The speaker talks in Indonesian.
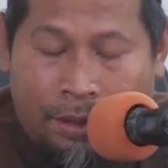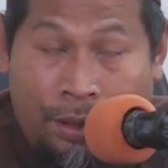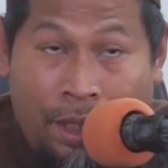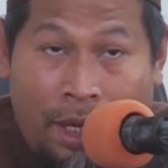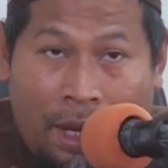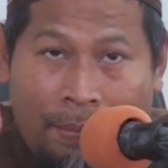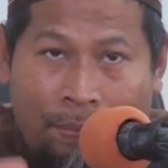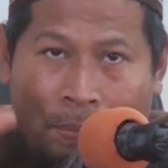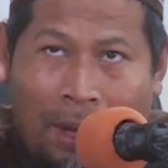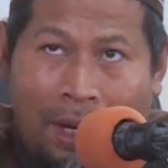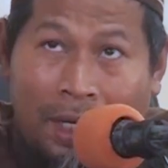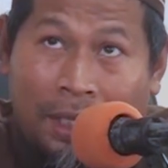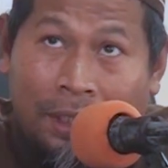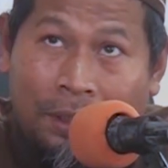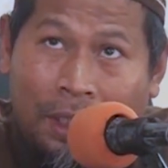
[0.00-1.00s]
yang
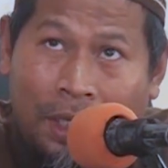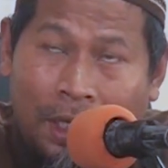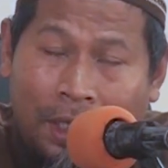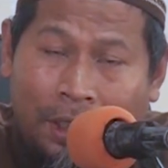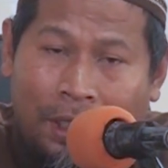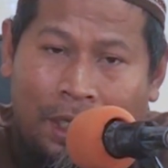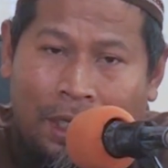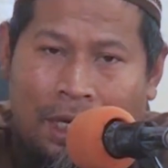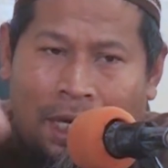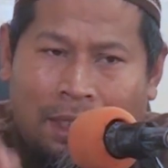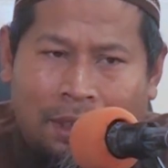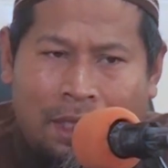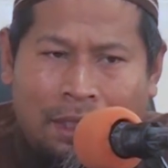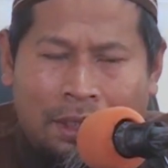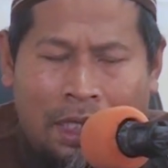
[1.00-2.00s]
paling tinggi
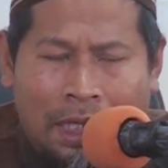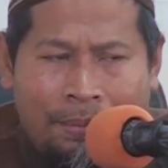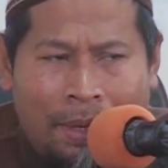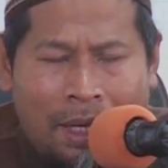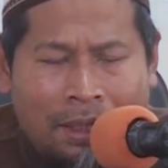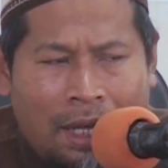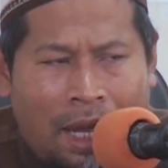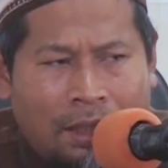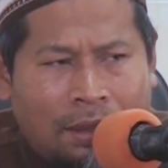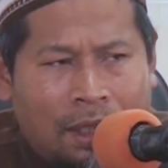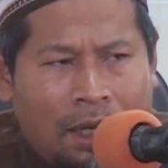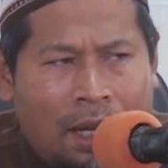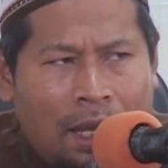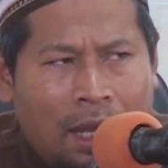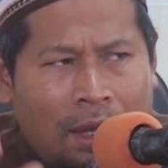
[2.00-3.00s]
tingkatan iman
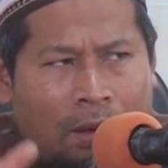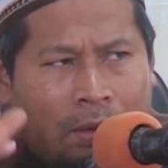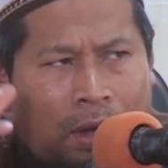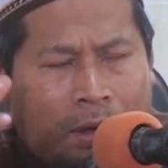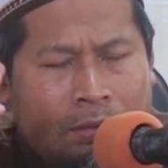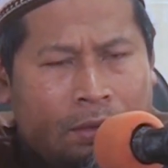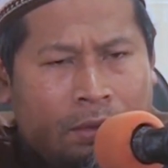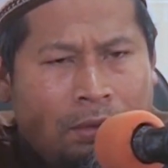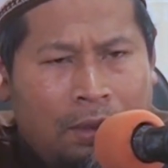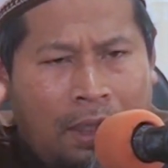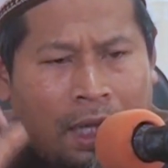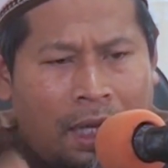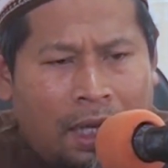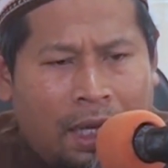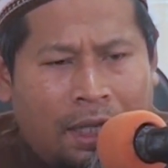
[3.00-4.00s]
adalah qawlu
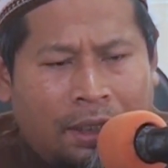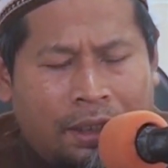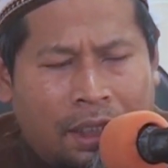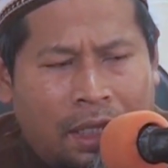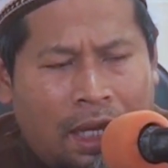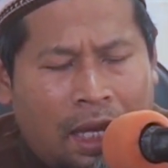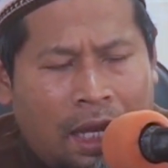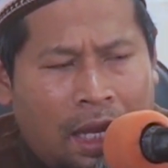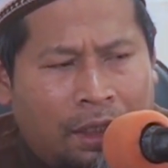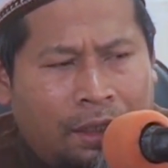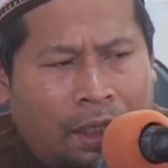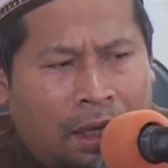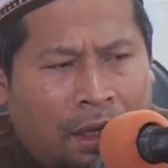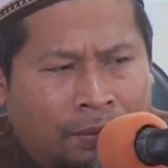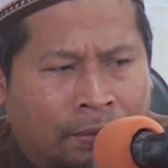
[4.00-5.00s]
la ilaha
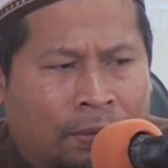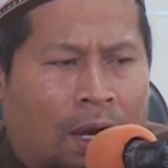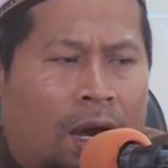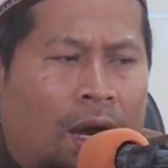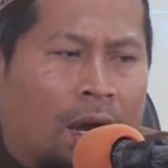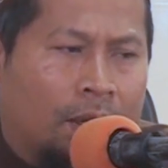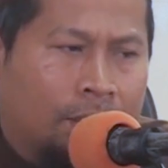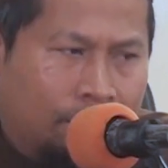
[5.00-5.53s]
illallah